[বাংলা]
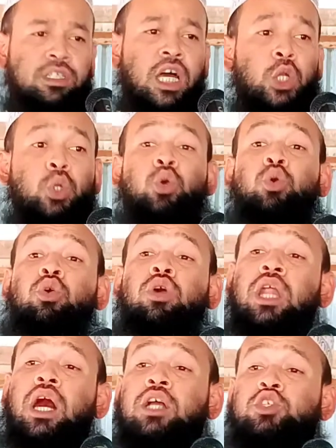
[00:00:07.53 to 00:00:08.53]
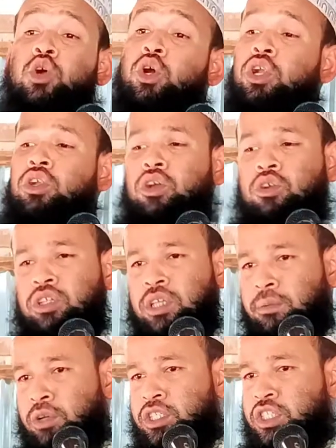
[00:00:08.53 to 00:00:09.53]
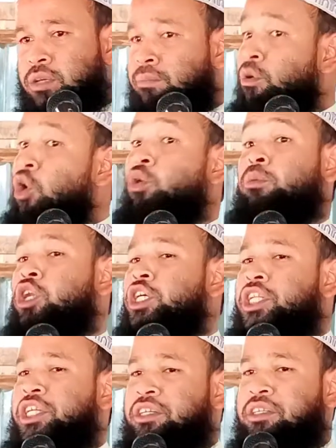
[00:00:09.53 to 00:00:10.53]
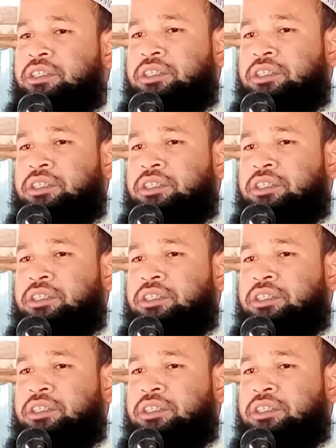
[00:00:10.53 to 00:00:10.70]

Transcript: না নোংরা জঘন্যর কথা বলেছি বড় বলিনি